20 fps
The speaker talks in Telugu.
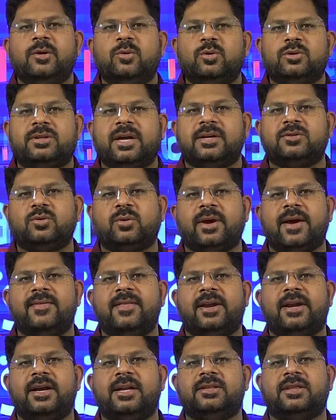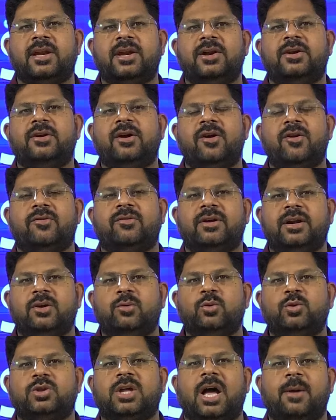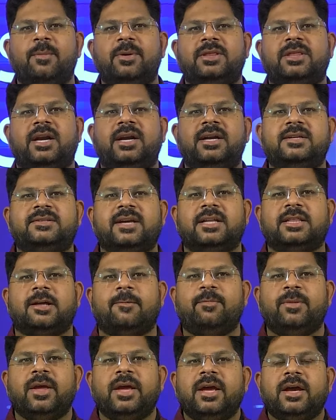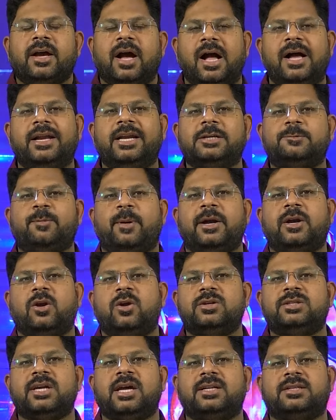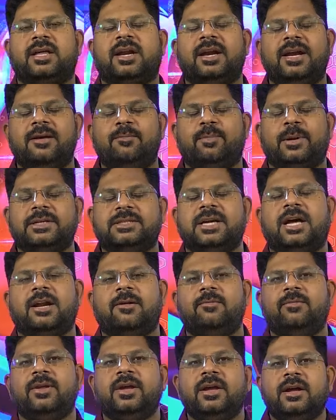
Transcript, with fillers: గుత్తా సుఖేందర్ రెడ్డి తనయుడుగా ఉన్నటువంటి గుత్తా అమిత్ రెడ్డి సైతం కాంగ్రెస్ పార్టీలో చేరతారనే ప్రచారం